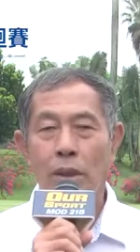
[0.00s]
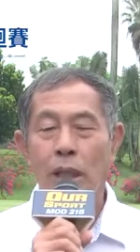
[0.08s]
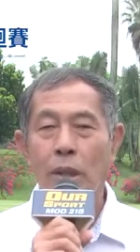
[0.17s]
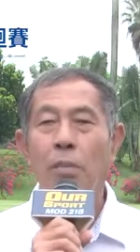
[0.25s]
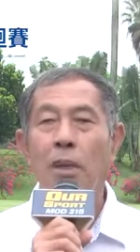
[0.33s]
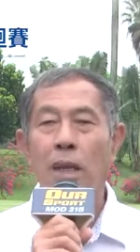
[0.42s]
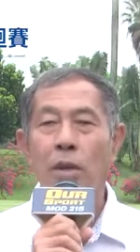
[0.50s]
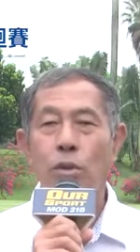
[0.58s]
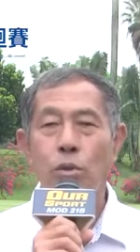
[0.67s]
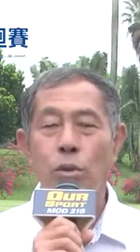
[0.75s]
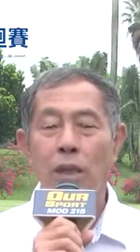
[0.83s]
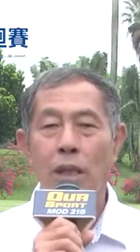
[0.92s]
特别
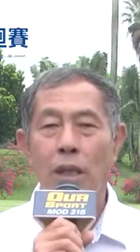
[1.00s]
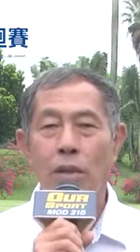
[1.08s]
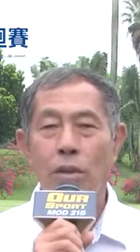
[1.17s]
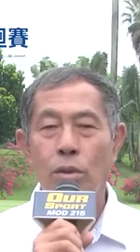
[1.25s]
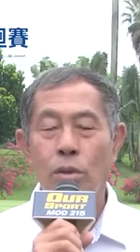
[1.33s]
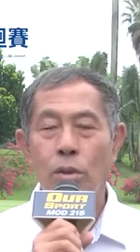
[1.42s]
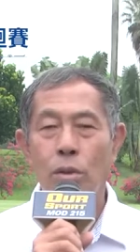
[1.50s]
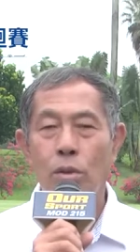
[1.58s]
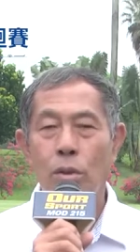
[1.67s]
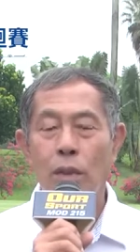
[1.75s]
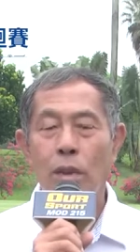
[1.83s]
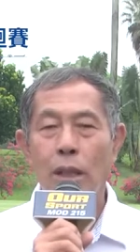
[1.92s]
要注意到，就
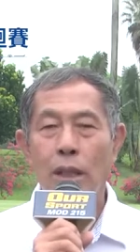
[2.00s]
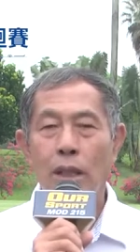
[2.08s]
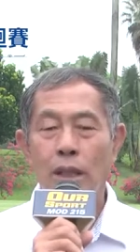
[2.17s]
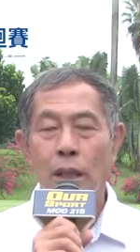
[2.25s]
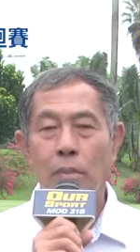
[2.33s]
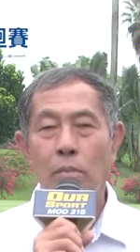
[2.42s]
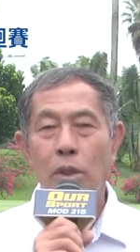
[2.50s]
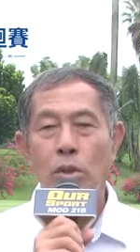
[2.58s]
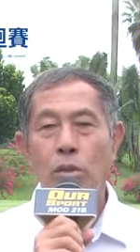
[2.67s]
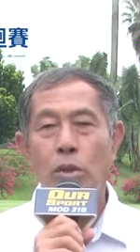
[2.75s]
是说像 B